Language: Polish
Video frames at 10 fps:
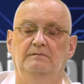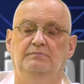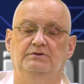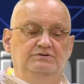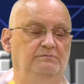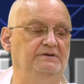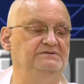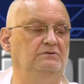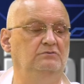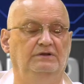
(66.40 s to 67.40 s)
Proszę
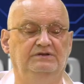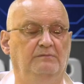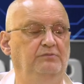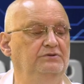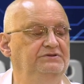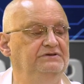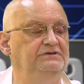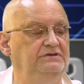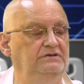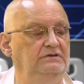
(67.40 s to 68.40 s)
bardzo, okładka
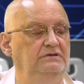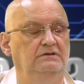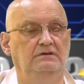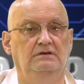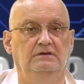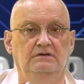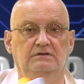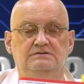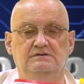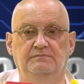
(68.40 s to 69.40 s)
Polityki
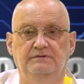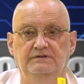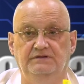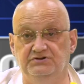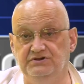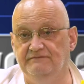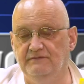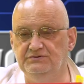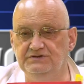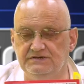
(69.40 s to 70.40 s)
i, co, i też
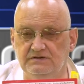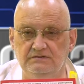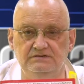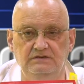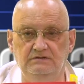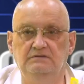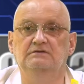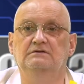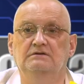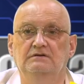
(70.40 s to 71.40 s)
Rafał Trzaskowski,
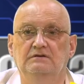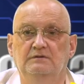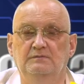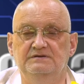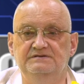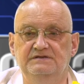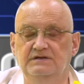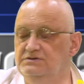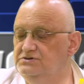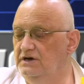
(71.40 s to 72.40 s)
bez
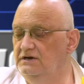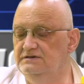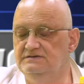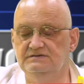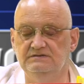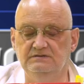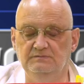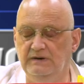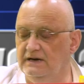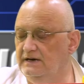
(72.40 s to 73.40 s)
zdjęcia, ale z
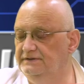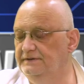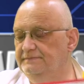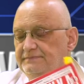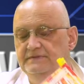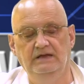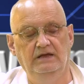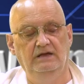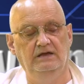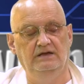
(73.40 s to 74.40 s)
plakatem.
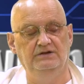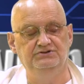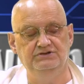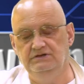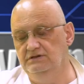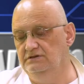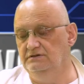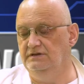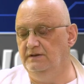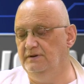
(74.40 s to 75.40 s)
E, czy
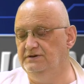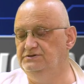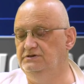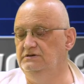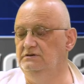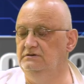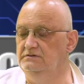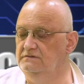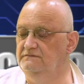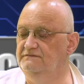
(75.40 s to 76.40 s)

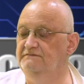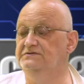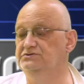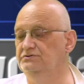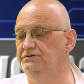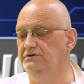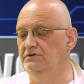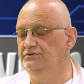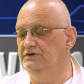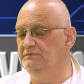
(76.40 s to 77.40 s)
najbardziej e, wyważony
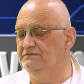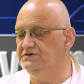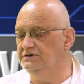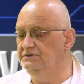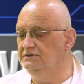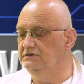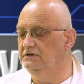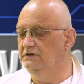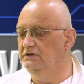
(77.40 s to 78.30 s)
tygodnik powszechny,